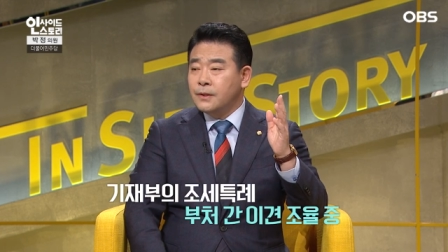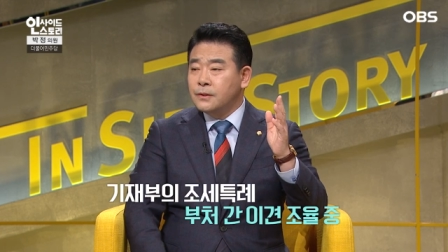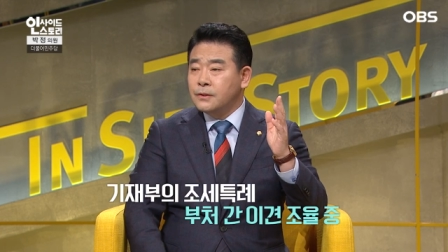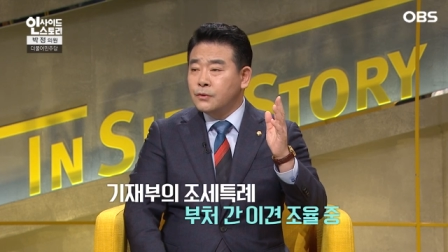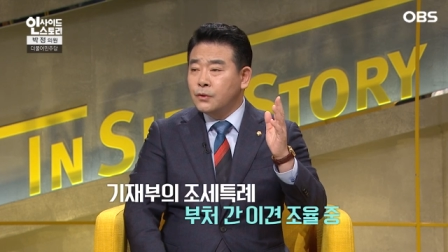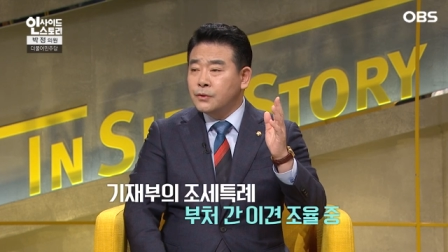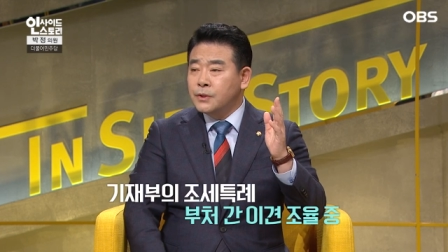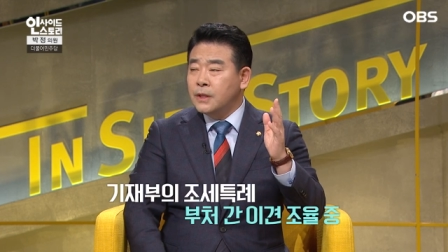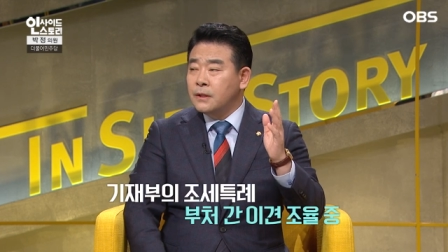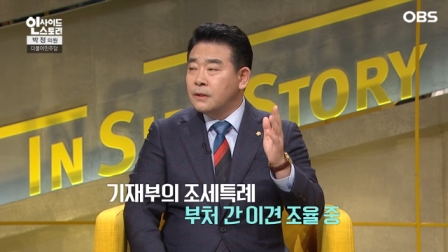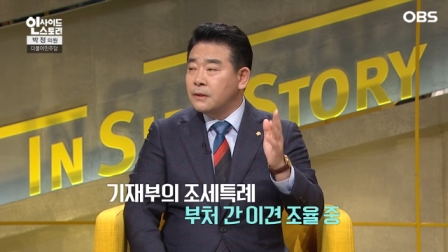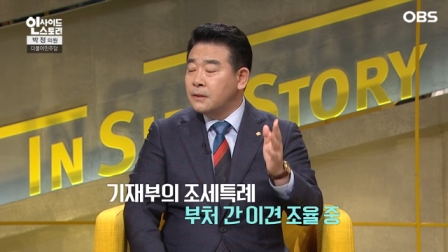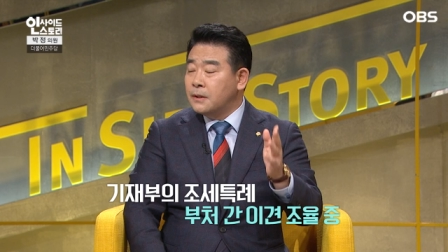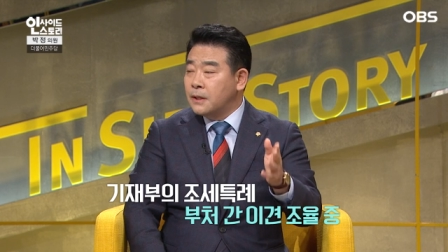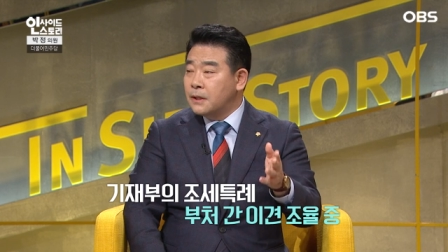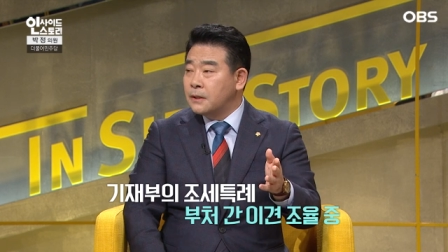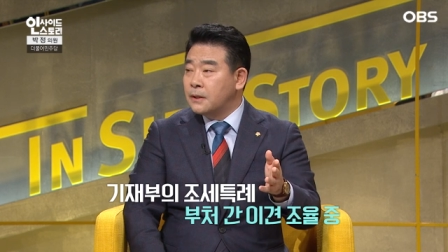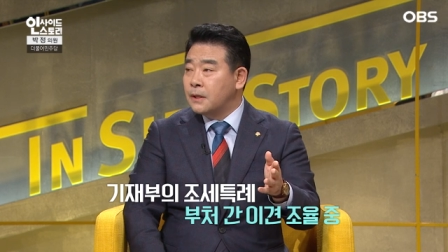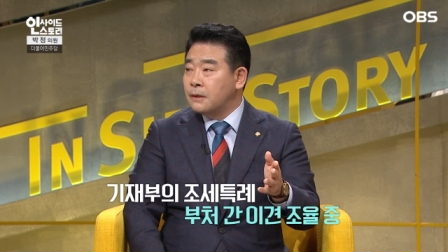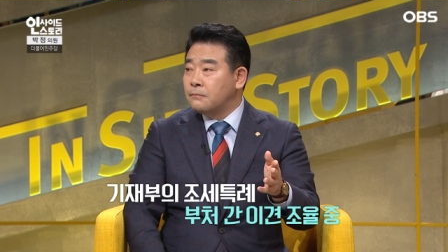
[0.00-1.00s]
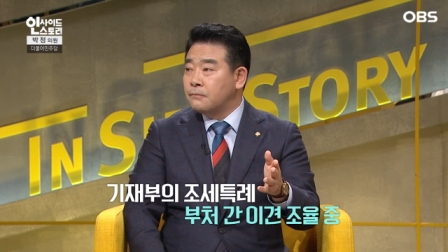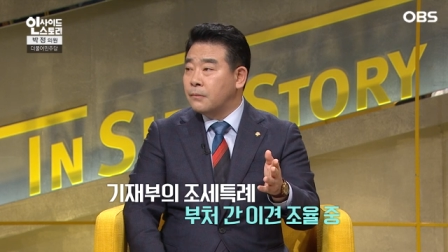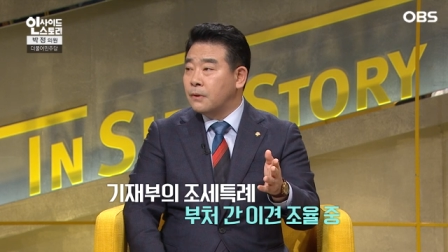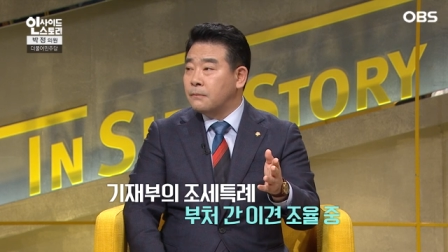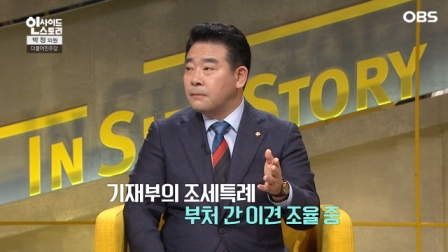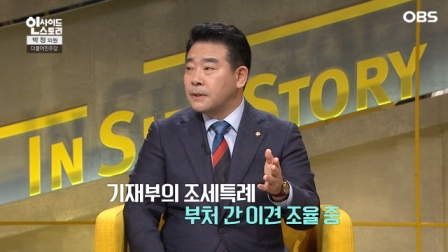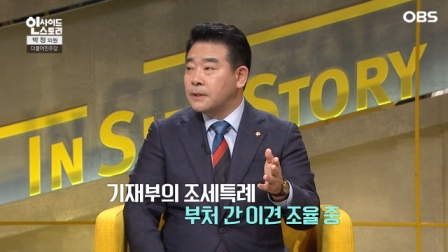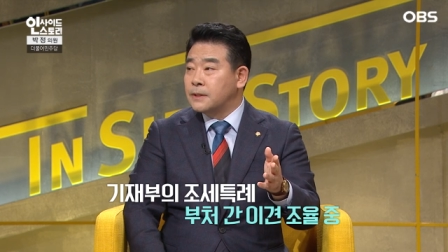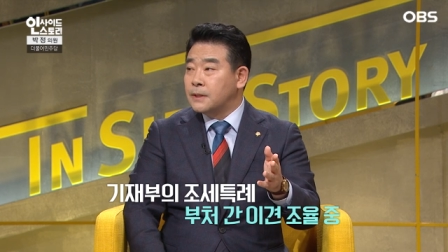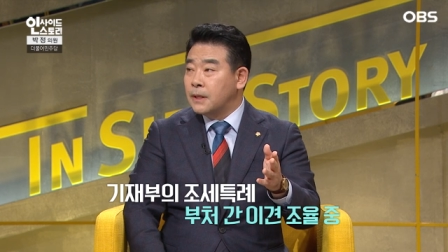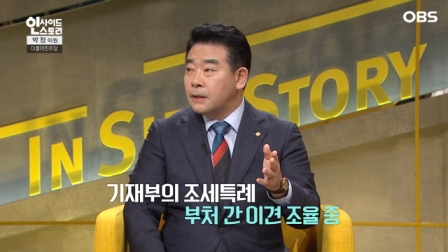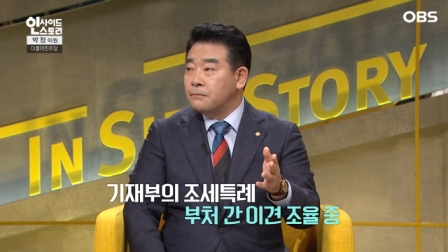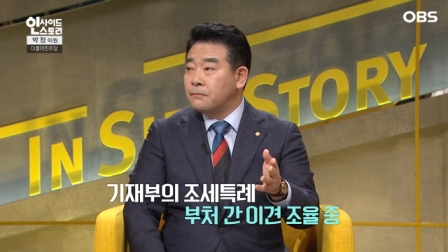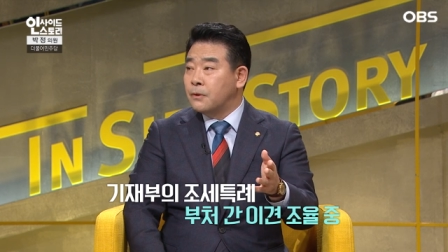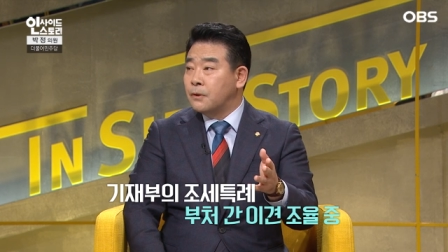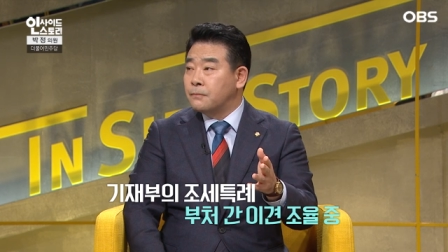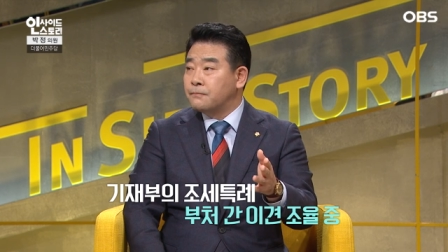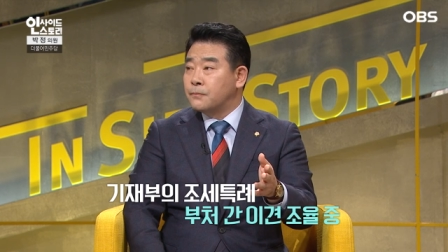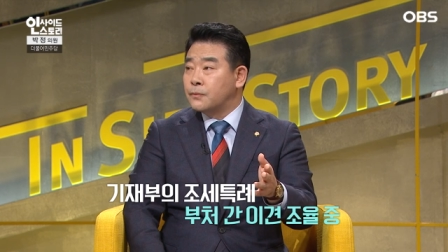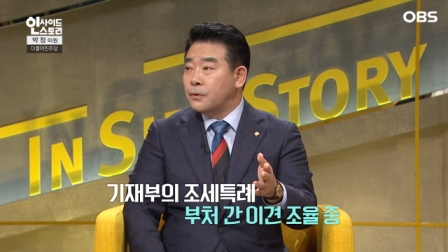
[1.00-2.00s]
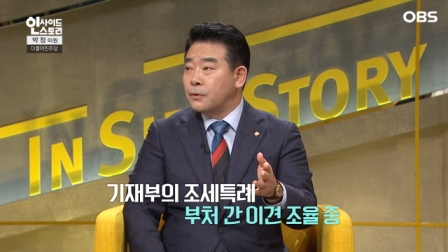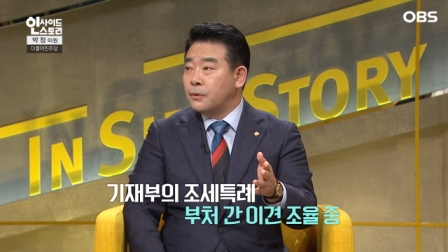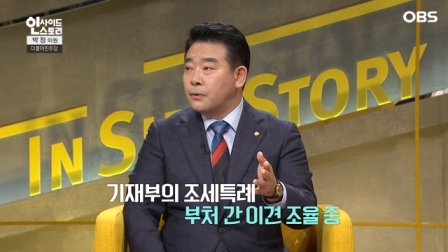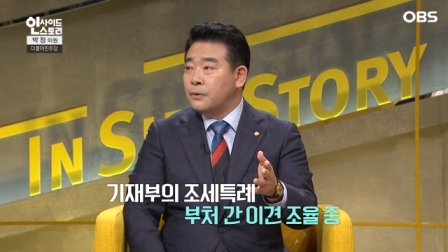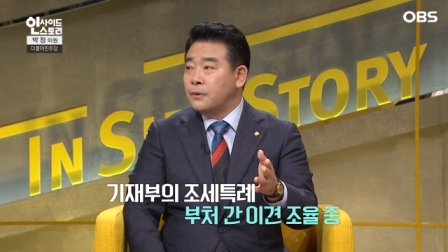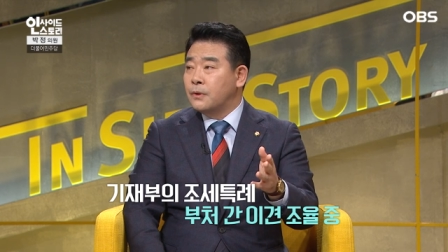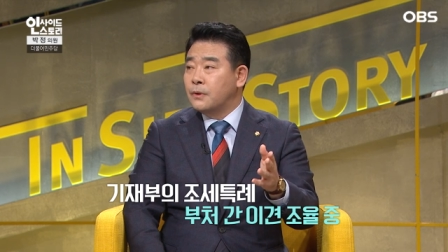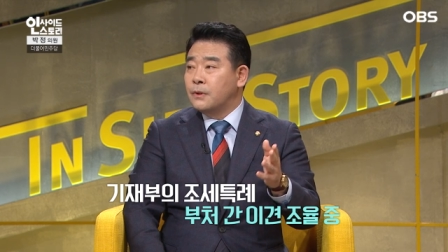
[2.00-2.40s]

조세 특례에 대한 법, 제한법도